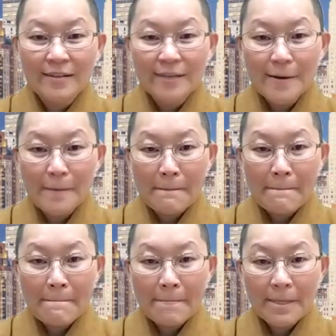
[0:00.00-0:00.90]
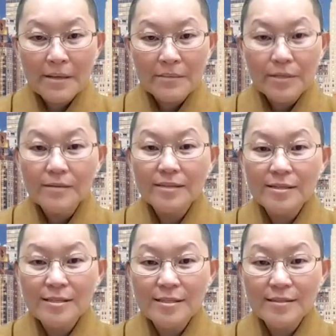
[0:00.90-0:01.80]
那不要
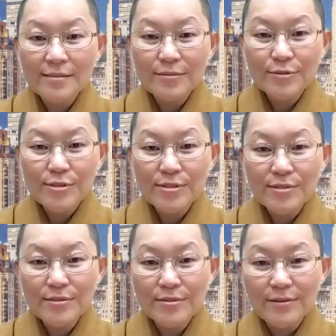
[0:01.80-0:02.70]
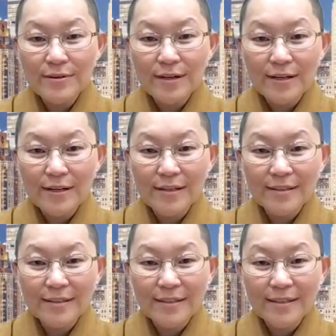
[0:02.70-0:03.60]
当真，就是，嗯，